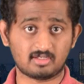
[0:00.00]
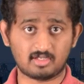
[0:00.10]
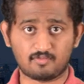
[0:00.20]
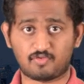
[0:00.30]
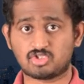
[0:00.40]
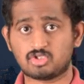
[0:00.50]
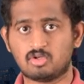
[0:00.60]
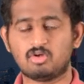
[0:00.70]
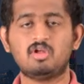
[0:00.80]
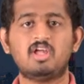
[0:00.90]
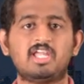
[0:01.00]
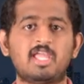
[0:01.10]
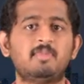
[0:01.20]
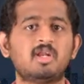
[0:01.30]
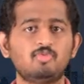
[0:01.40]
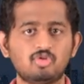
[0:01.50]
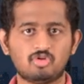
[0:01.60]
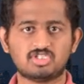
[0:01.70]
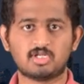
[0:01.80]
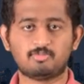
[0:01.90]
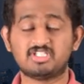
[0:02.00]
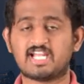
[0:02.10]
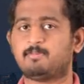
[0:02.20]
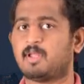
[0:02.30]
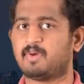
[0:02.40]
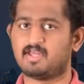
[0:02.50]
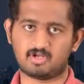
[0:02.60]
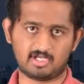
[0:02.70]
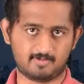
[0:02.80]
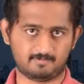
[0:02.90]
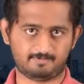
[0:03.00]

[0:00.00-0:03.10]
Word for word: నేను ఫస్ట్లో కెమెరా ముందుకు వచ్చినప్పుడు చాలా భయపడేవాడిని